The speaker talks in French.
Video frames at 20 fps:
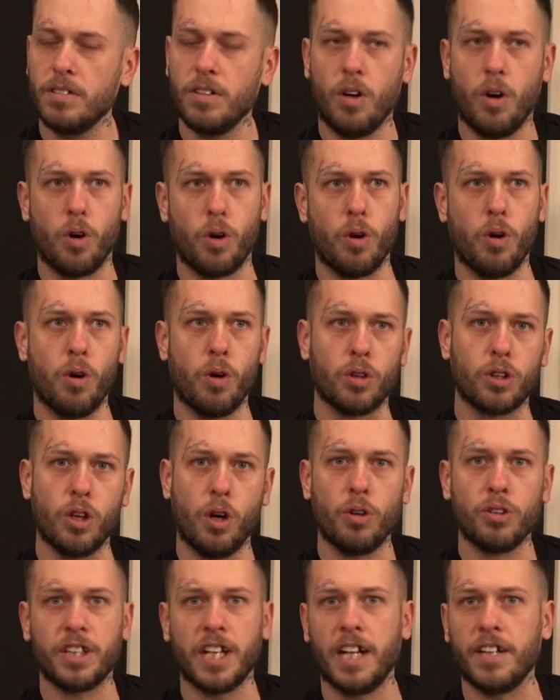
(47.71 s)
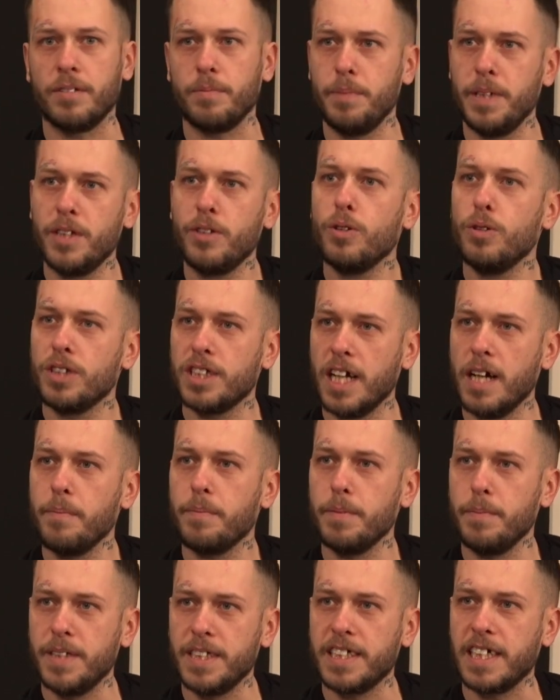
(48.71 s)
On compte entre 1200
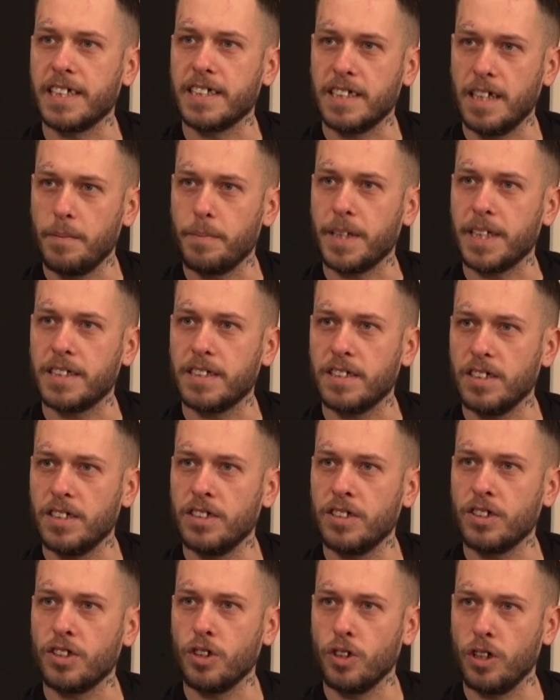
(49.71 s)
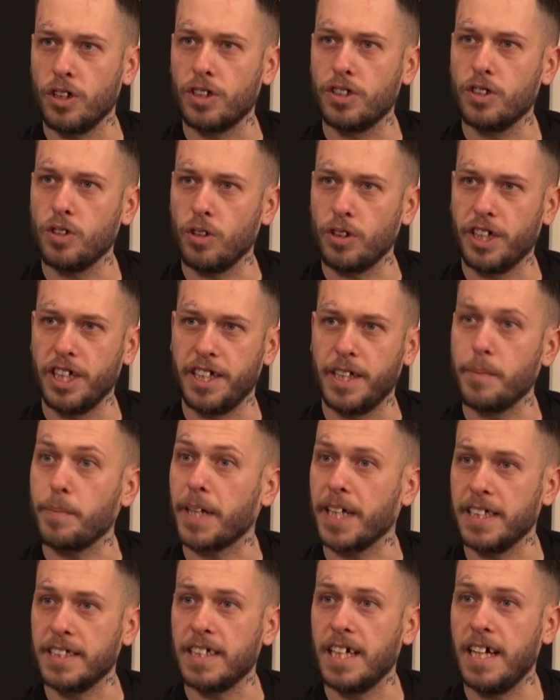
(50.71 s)
et 1500 personnes qui, euh, étaient
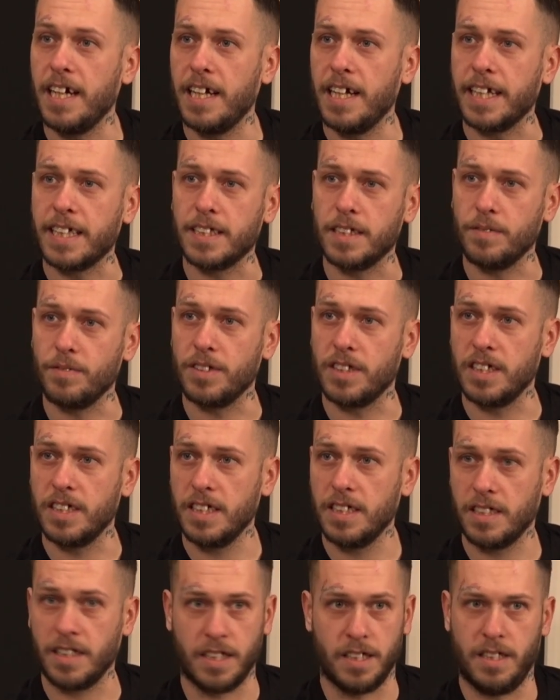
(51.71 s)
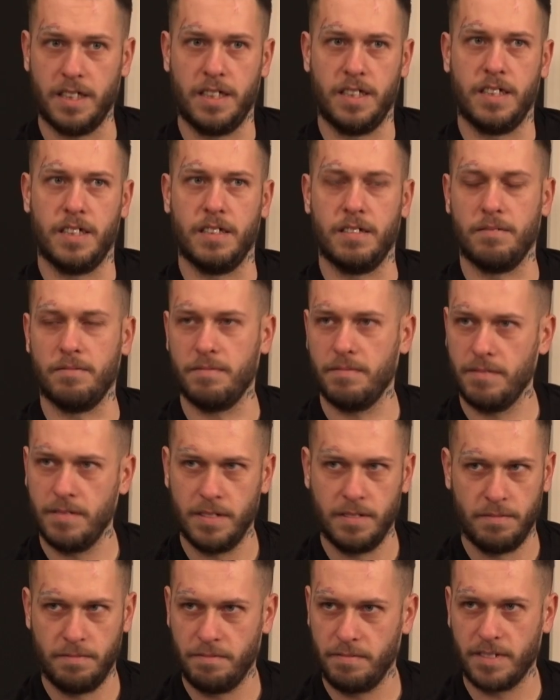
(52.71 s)
présentes à l'activité, qui est
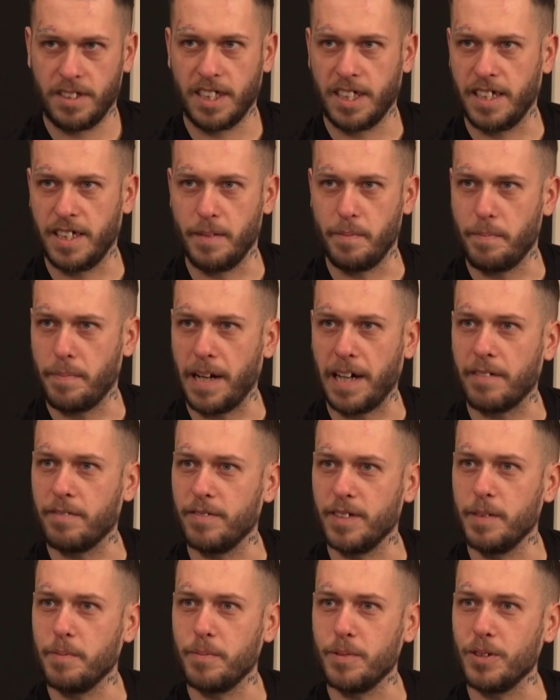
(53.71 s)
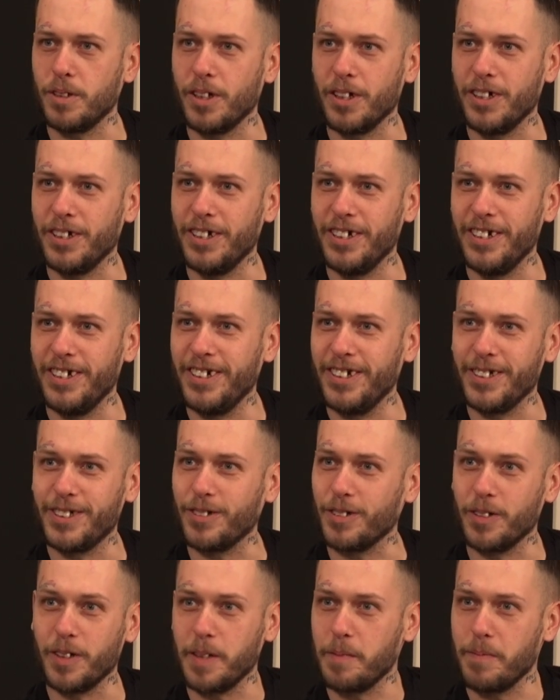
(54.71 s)
qui est parfait pour un
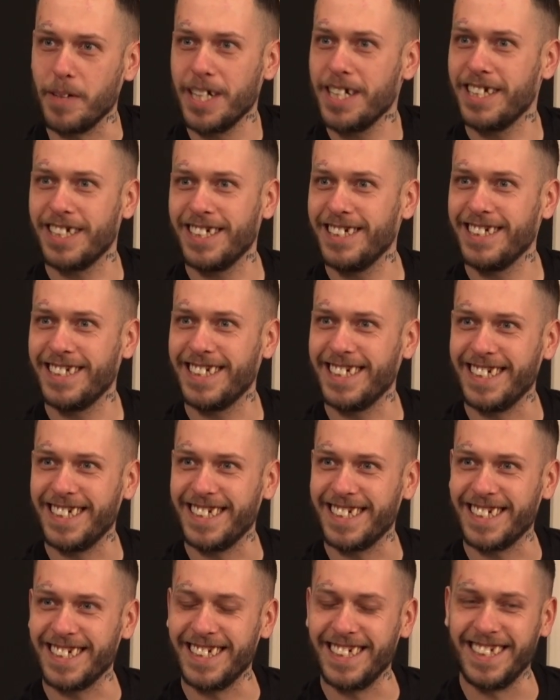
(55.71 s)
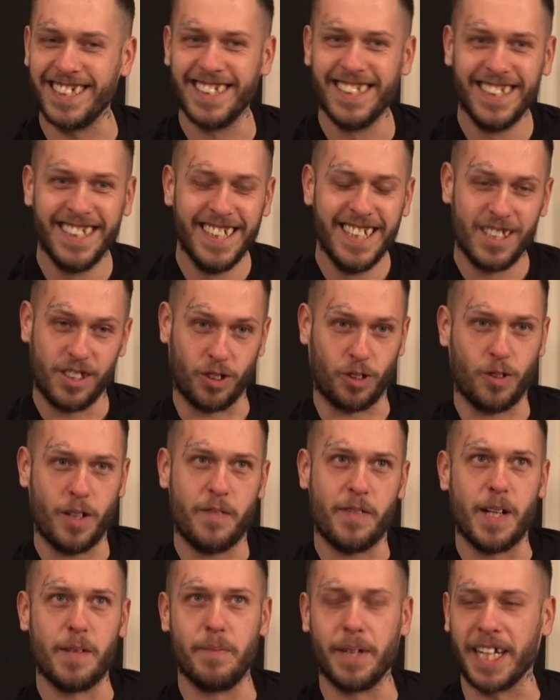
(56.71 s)
tournoi de pêche. Là. Surtout à
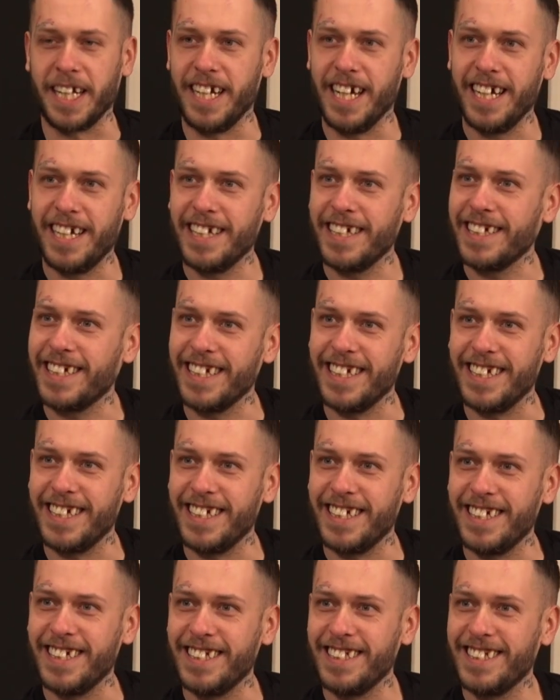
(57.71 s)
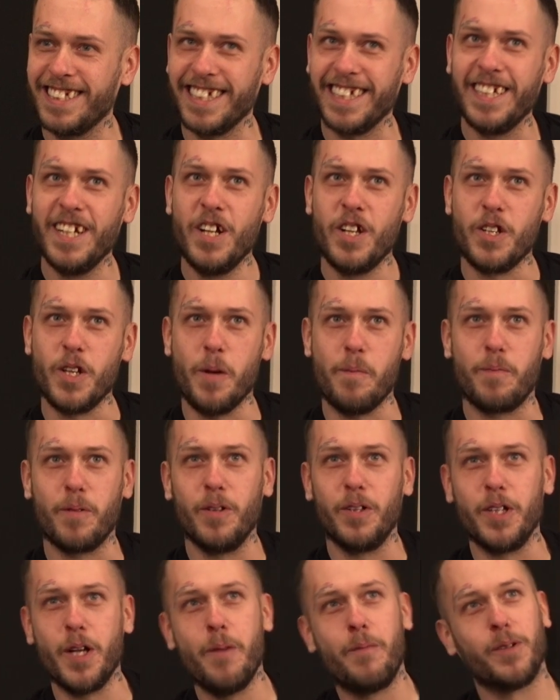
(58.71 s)
Valbriand, il, y a
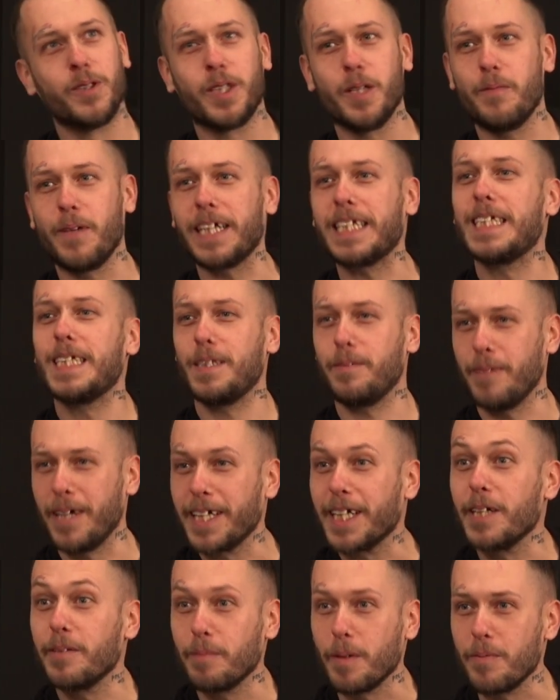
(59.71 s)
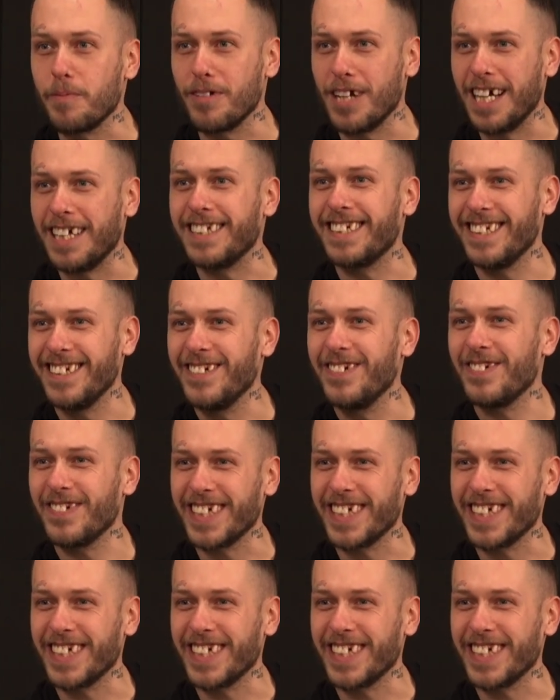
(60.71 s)
plus, de participants qu'il de population.